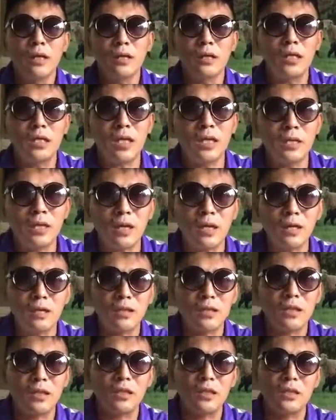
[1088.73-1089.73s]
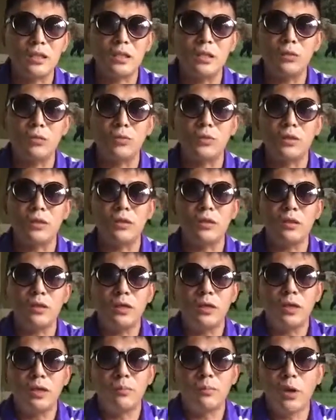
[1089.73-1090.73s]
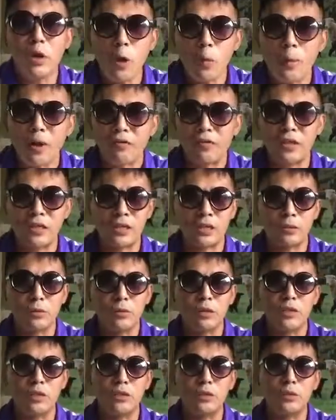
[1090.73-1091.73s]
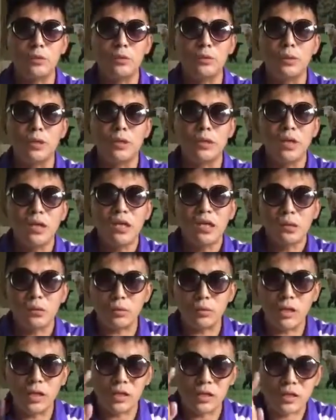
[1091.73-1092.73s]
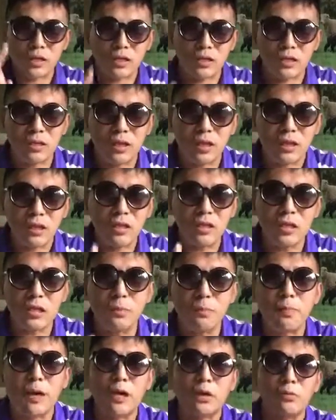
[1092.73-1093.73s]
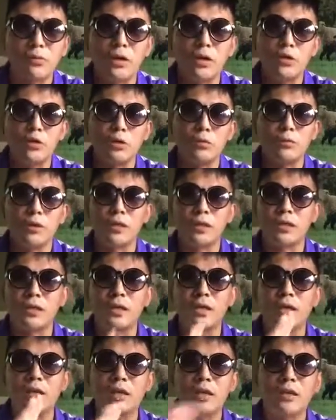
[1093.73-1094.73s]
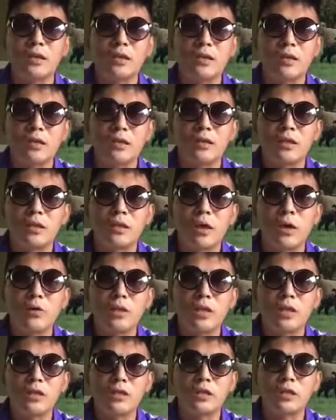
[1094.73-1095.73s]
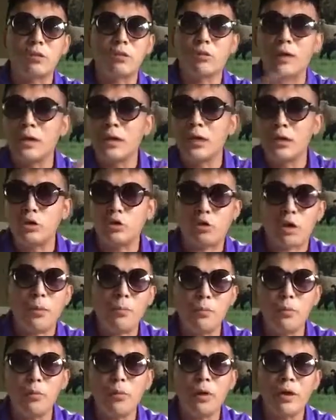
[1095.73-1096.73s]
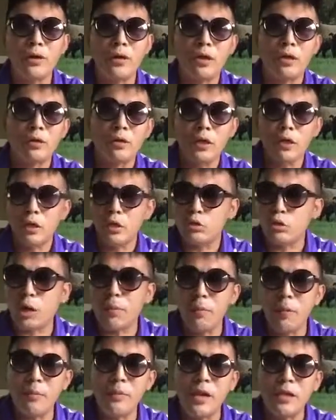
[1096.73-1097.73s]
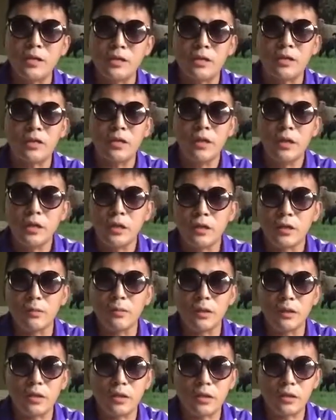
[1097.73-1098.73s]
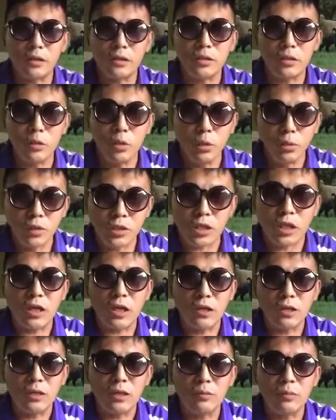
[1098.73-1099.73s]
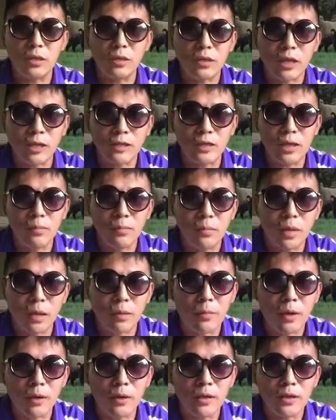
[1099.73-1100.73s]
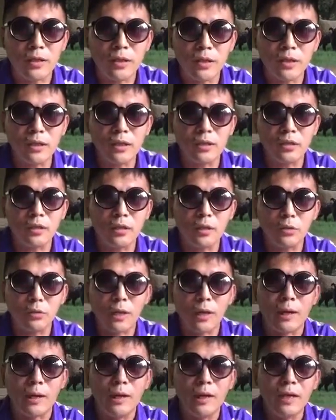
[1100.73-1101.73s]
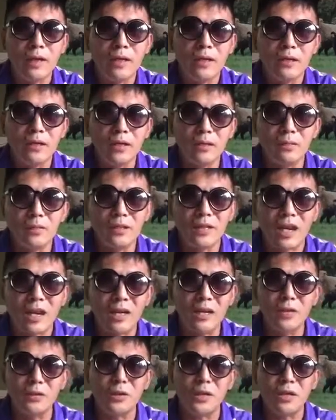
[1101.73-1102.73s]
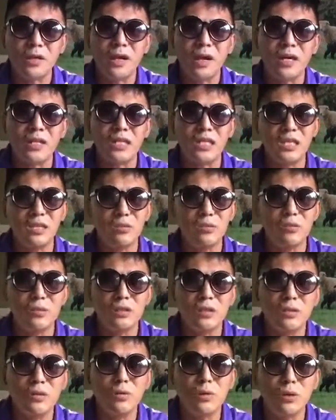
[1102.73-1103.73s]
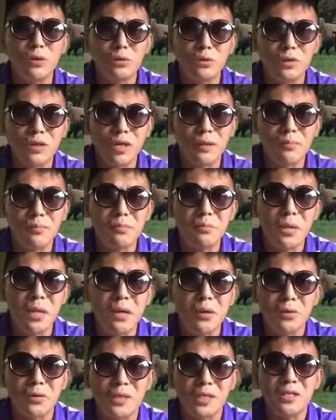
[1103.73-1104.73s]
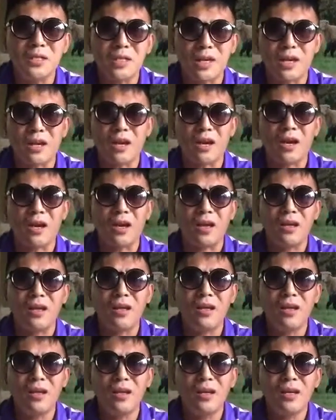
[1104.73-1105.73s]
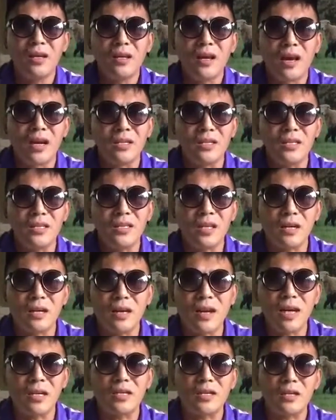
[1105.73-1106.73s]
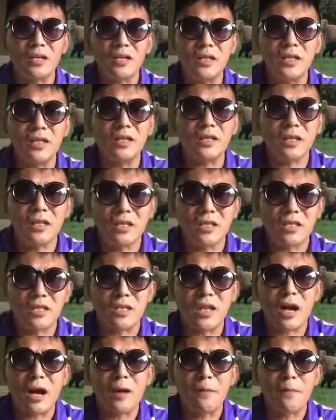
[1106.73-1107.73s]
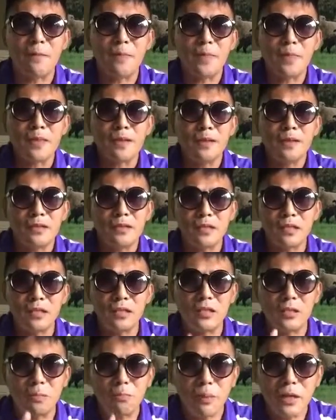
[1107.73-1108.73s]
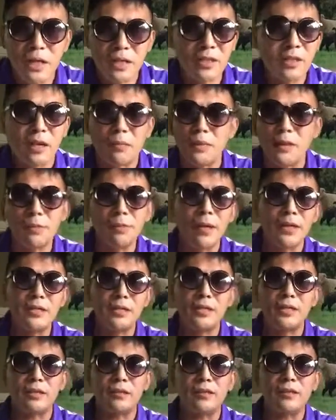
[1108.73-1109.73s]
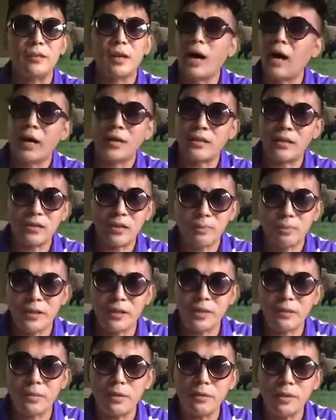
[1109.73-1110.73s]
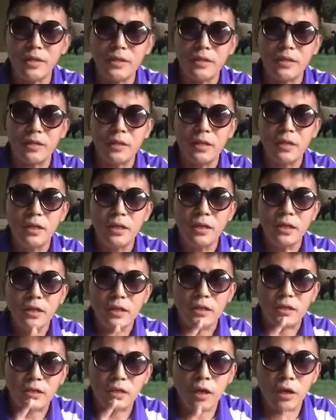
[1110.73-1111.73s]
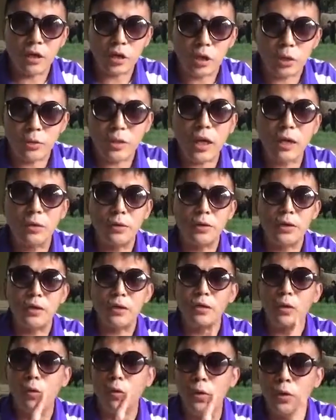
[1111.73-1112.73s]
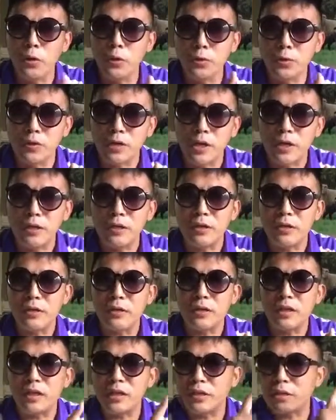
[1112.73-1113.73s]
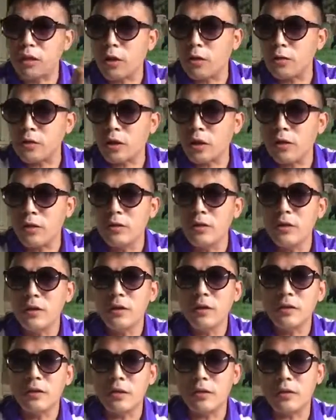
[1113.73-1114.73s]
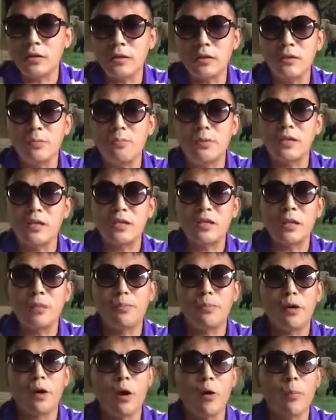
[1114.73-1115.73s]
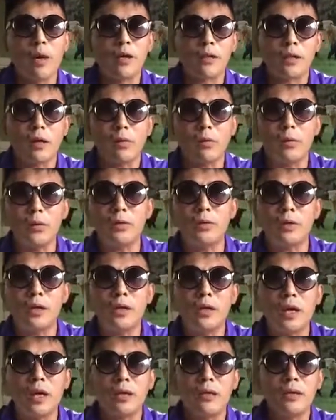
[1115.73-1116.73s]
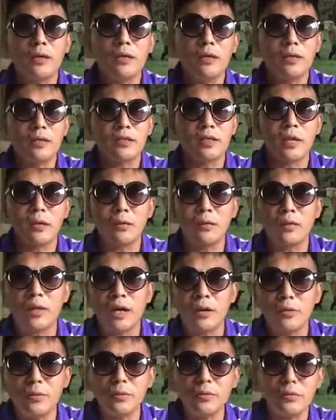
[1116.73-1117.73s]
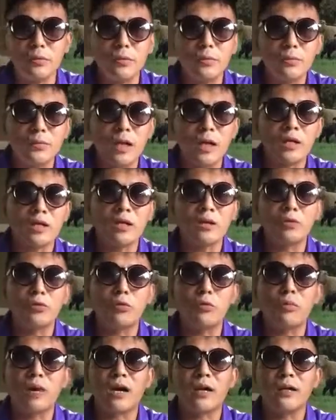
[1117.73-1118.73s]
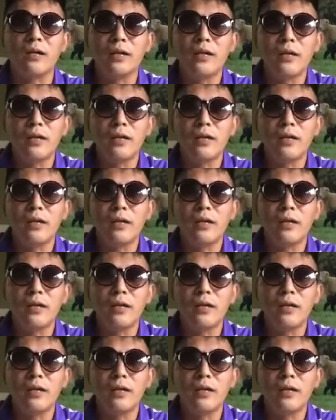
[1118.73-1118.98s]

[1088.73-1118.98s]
你现在习习主席没有办法指挥这支军队，所以他只能是把中央军委的这个领这高级指挥官全部换掉，全部免职。那么用谁？那么他再慢慢的一个个挑选。那么哪有人啊？习主席过去他没有人才呀，啊，你想干事，一个政治家自己笨一点没关系。啊，自己笨点没关系，只要手下有人会用人。你看曹操，曹操自己本事也不高嘛，他会用人呢。三国当中最终他胜出嘛。